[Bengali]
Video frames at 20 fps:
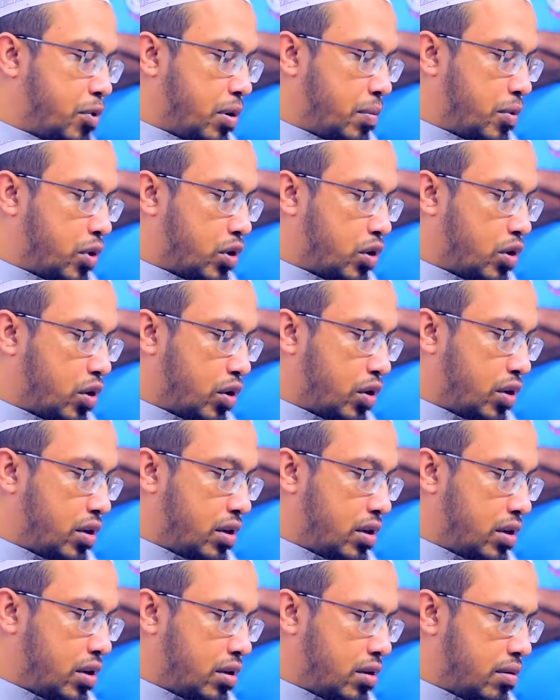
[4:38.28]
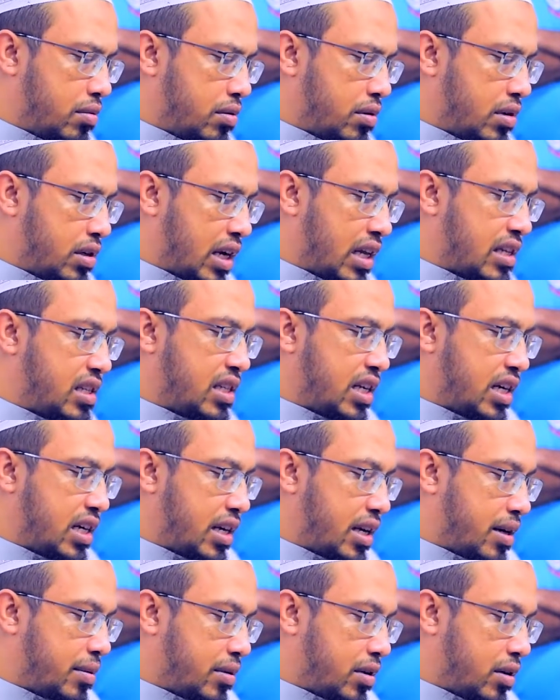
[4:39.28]
পরিবর্তন
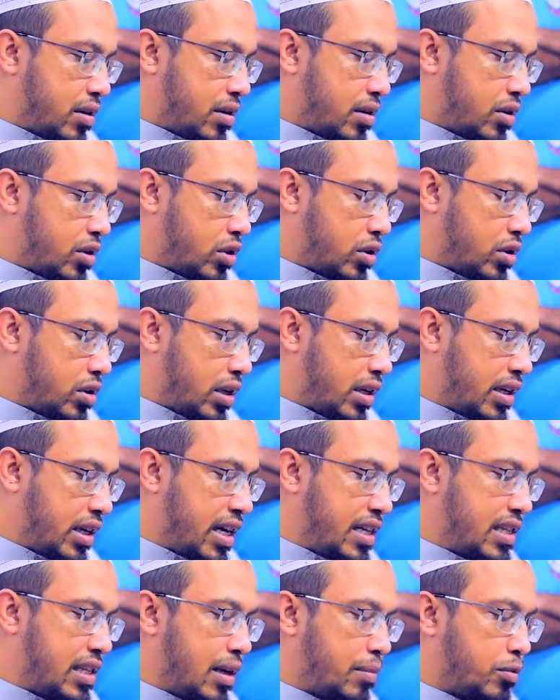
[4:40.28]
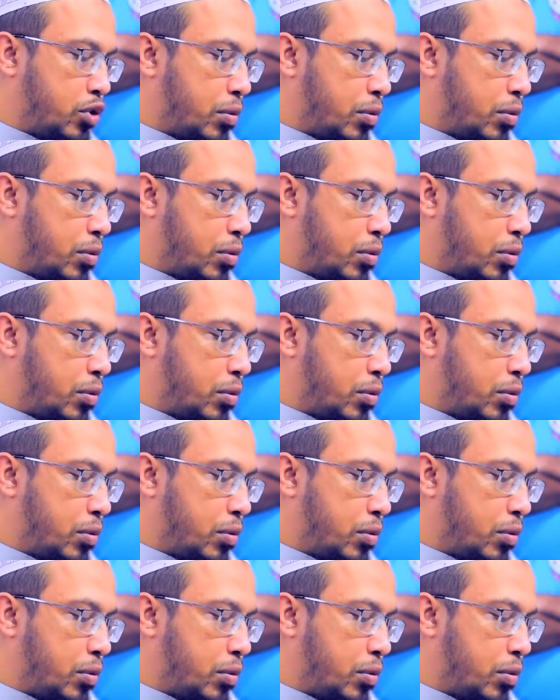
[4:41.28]
ট্রান্সজেন্ডার কি ইসলাম